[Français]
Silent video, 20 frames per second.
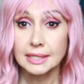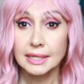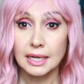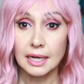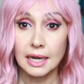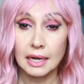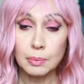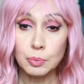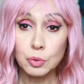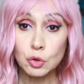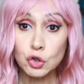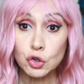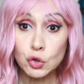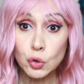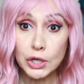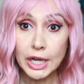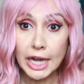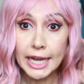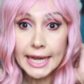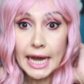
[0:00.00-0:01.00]
un peu
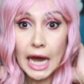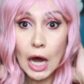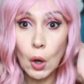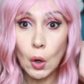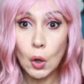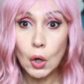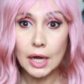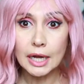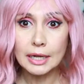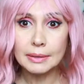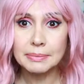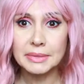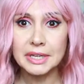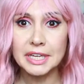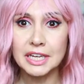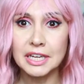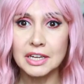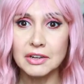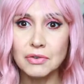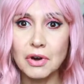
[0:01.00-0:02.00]
chaud cacao,
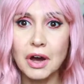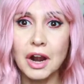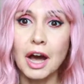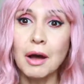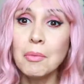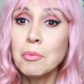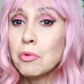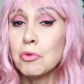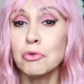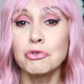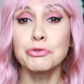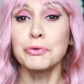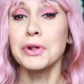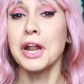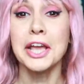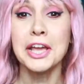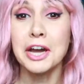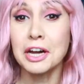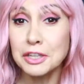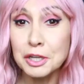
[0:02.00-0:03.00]
mais voilà, bon, je vais
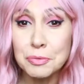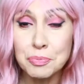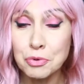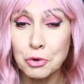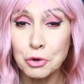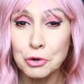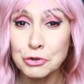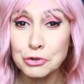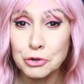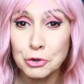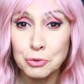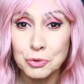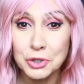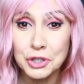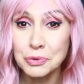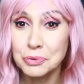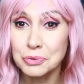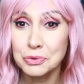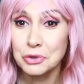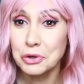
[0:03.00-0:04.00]
la garder pour aujourd'hui,
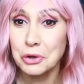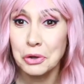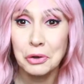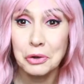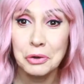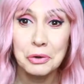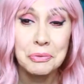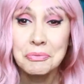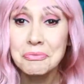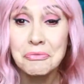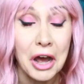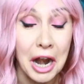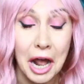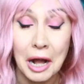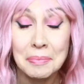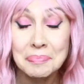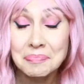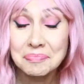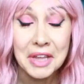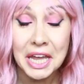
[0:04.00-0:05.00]
donc euh,
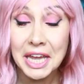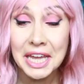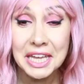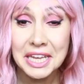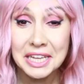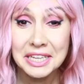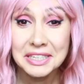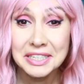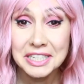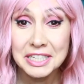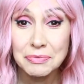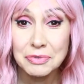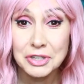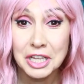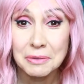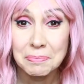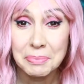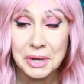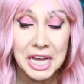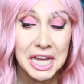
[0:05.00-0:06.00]
voilà. Et si vous
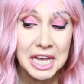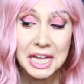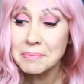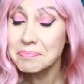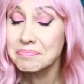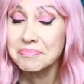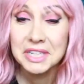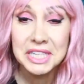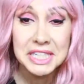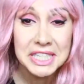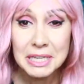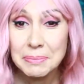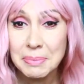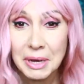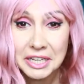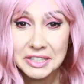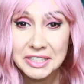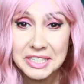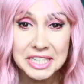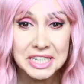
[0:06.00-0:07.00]
êtes prêts, c'est
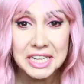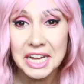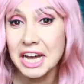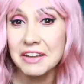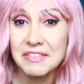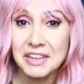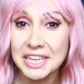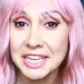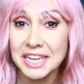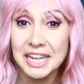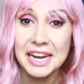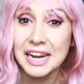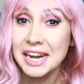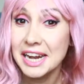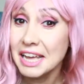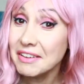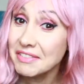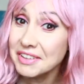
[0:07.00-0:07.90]
parti avec la